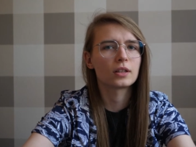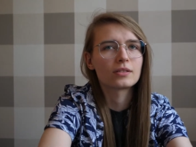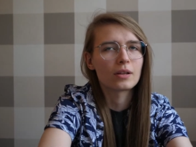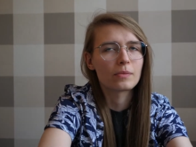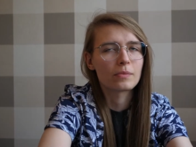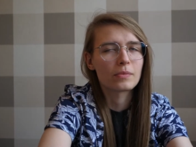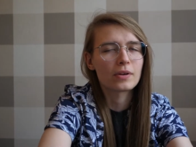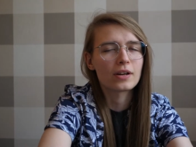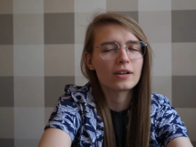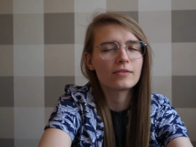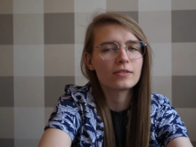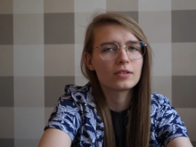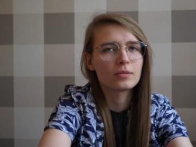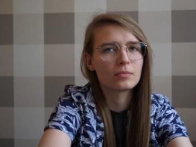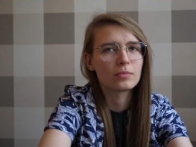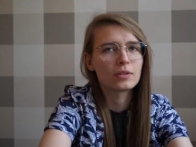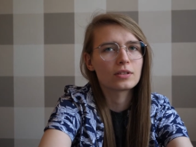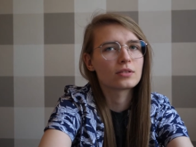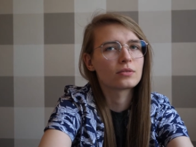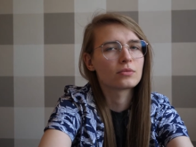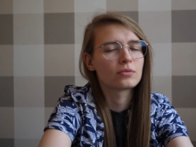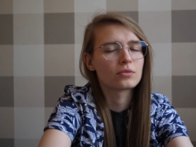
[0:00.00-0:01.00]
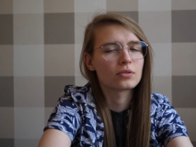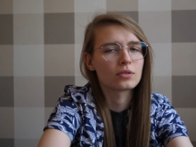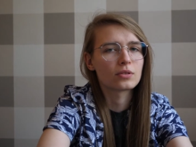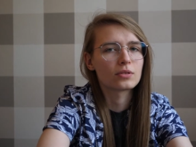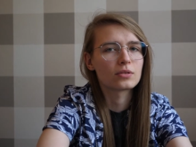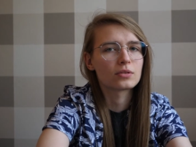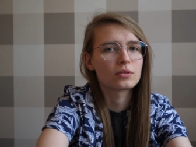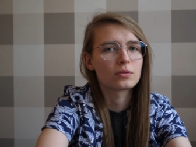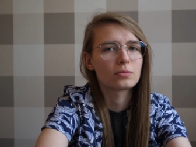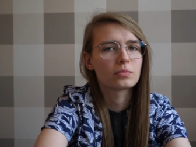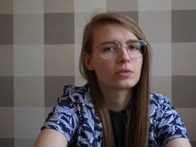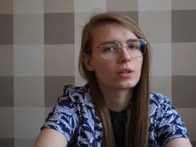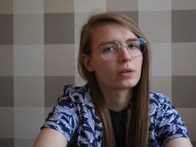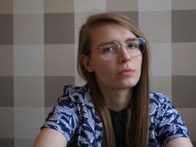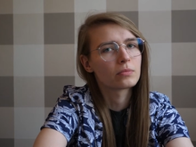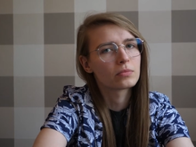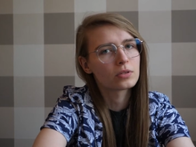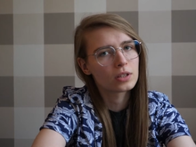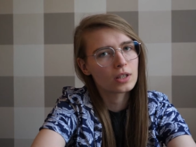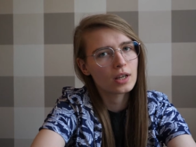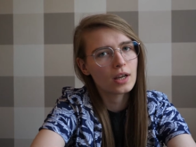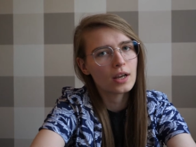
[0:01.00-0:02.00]
Naprawdę bardzo dużo osób
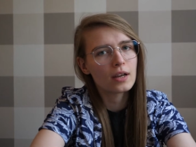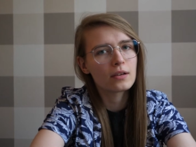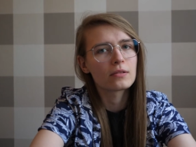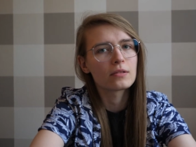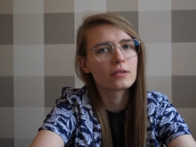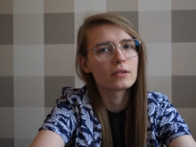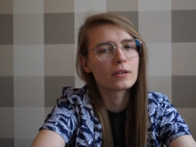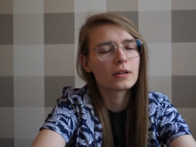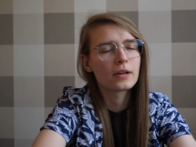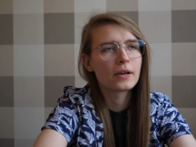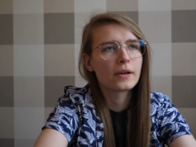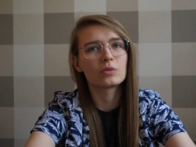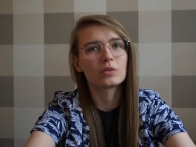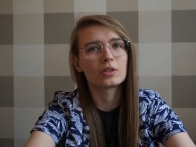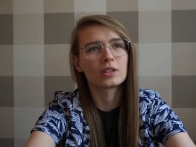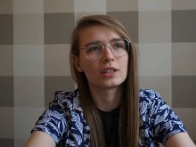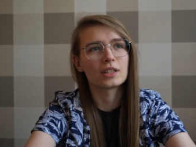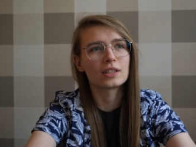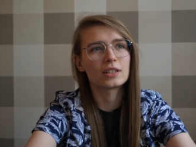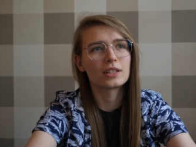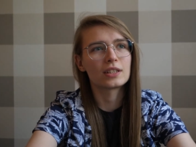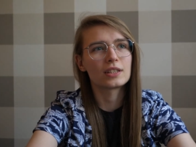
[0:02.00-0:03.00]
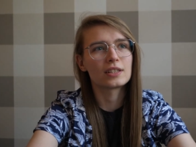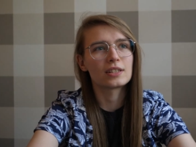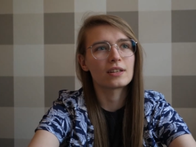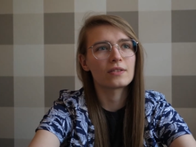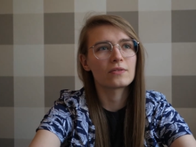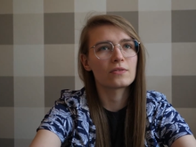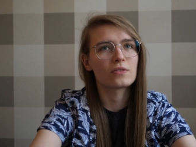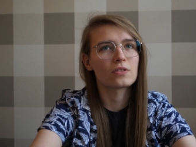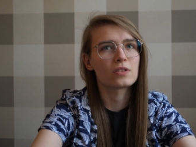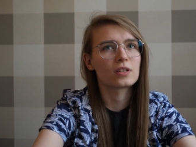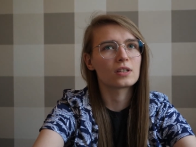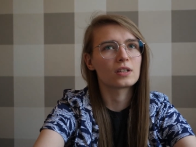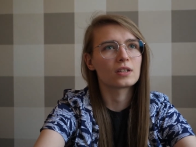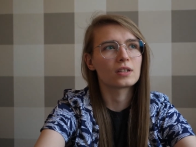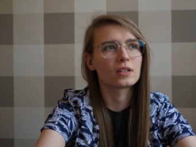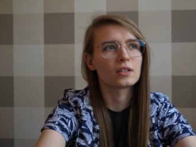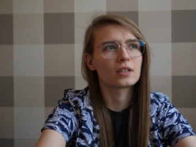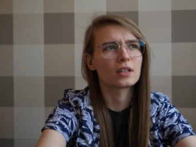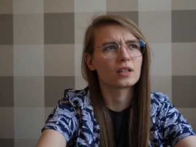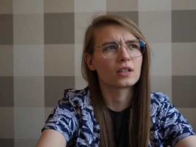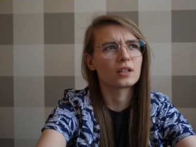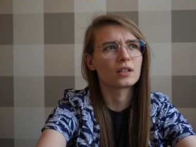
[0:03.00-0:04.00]
tam przyjechało. Dużo dzieci
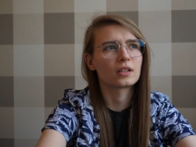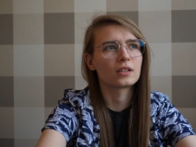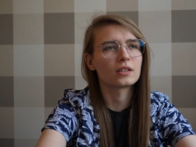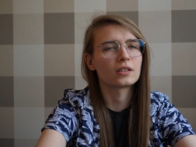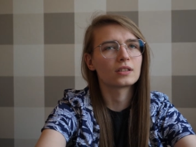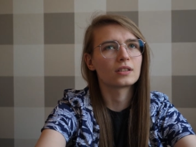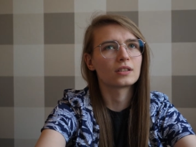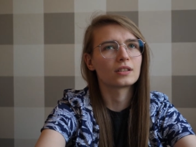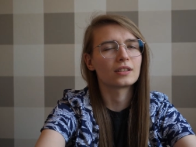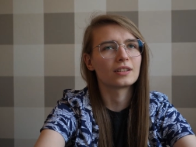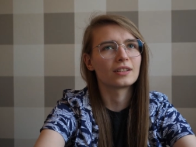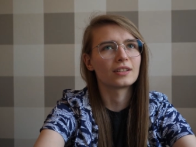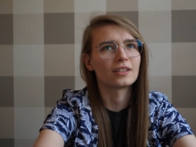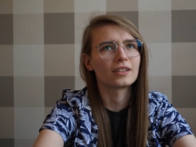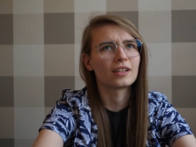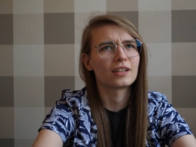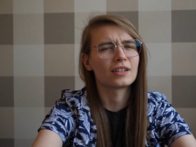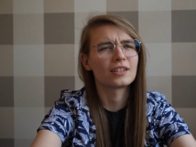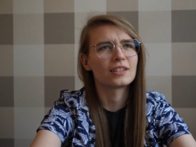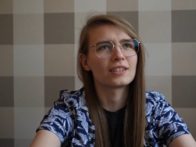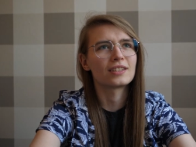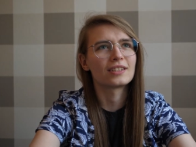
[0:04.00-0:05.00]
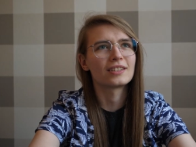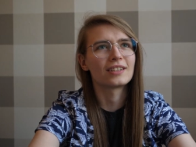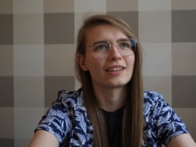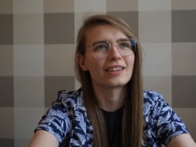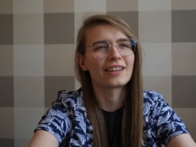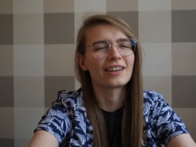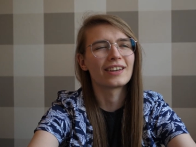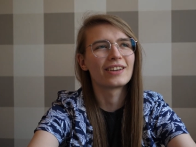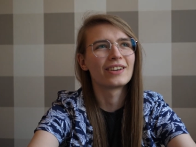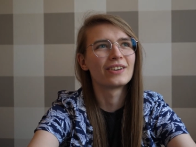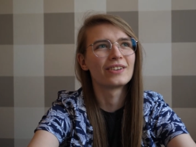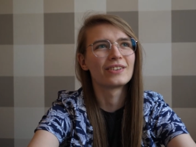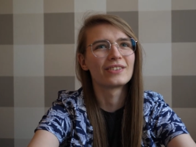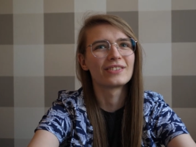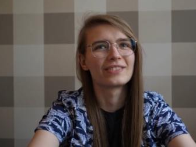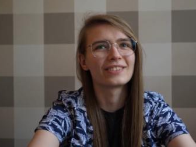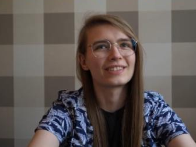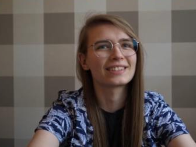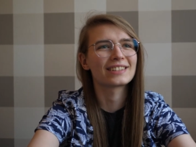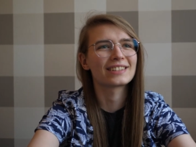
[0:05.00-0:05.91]
zawsze też i te dzieci latają